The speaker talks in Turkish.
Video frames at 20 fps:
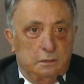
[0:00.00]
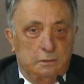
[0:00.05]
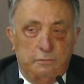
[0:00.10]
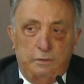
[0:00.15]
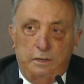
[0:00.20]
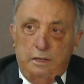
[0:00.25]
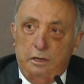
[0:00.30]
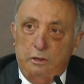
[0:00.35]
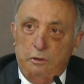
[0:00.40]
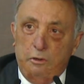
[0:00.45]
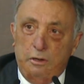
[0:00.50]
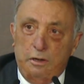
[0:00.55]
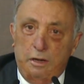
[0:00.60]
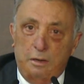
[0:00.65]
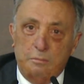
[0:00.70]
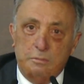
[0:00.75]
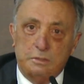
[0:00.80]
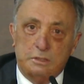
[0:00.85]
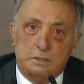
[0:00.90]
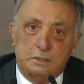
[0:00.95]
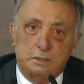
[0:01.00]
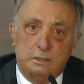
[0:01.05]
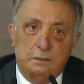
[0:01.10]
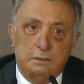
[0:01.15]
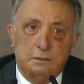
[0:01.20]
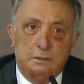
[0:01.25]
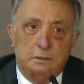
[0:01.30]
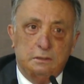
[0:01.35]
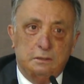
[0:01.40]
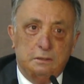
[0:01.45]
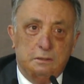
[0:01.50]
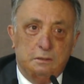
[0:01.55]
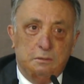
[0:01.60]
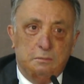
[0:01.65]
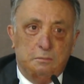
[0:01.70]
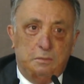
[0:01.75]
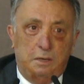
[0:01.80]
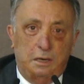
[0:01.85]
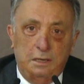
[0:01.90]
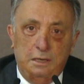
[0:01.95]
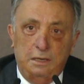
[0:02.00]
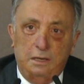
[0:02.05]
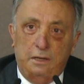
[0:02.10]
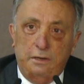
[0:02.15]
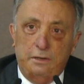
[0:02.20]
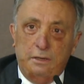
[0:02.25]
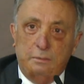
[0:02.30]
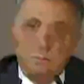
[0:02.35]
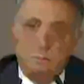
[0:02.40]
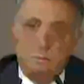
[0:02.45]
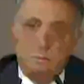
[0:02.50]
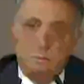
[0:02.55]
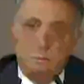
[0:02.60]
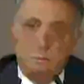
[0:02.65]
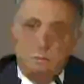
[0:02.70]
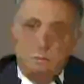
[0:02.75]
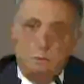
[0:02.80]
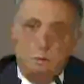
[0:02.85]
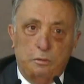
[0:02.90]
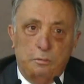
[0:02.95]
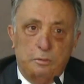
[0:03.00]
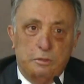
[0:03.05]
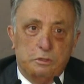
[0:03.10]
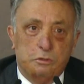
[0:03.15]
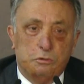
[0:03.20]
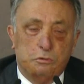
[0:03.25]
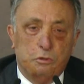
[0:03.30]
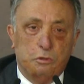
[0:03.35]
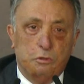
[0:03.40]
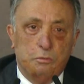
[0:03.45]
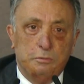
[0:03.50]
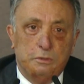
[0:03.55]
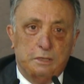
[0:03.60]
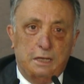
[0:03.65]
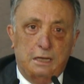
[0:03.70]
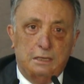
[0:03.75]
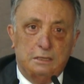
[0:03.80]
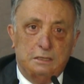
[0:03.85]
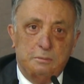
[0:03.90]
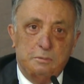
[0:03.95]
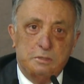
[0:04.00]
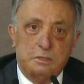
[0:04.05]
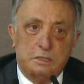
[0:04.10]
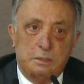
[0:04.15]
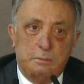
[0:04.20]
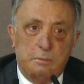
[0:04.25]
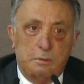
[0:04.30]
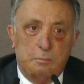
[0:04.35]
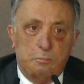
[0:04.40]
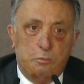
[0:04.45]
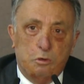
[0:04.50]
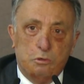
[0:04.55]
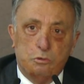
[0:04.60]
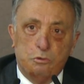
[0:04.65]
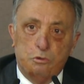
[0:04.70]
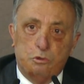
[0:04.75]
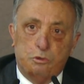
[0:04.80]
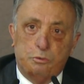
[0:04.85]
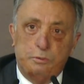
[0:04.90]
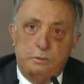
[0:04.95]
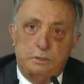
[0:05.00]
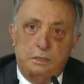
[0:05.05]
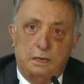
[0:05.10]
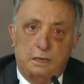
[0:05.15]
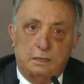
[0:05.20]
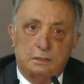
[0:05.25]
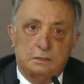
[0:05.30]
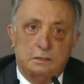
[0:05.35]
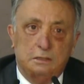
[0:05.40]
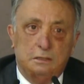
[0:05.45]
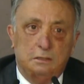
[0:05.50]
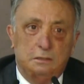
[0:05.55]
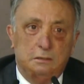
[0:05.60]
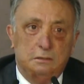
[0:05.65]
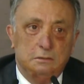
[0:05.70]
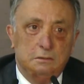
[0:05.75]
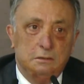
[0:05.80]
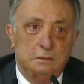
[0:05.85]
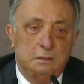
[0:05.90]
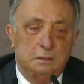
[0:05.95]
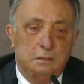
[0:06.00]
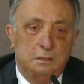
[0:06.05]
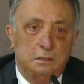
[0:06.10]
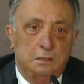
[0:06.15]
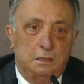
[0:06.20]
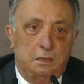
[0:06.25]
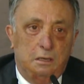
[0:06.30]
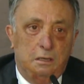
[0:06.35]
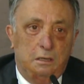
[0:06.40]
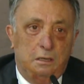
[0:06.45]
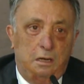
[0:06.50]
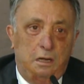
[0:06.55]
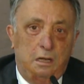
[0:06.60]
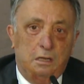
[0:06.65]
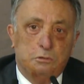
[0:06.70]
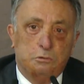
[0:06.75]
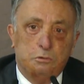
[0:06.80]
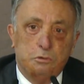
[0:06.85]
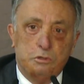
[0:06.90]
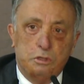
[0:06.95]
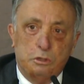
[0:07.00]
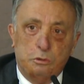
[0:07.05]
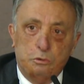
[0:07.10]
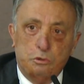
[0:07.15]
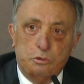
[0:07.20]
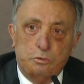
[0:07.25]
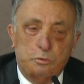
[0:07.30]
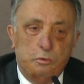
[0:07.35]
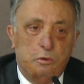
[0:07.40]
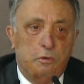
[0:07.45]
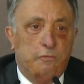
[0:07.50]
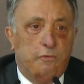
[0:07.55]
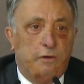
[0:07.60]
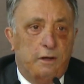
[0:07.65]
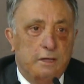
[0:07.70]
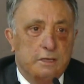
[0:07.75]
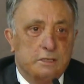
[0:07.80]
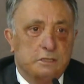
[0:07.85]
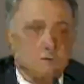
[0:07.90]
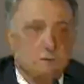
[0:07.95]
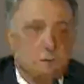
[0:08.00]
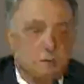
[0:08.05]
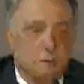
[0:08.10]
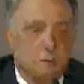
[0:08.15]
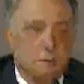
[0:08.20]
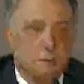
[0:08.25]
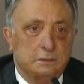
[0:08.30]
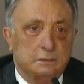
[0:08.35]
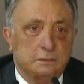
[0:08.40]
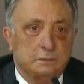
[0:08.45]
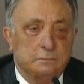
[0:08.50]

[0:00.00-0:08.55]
Ve en önemlisi mali anlamda şunu söylemek istiyorum. Geldiğimiz zaman borç 3 milyardı, 600-700 milyon faizi vardı.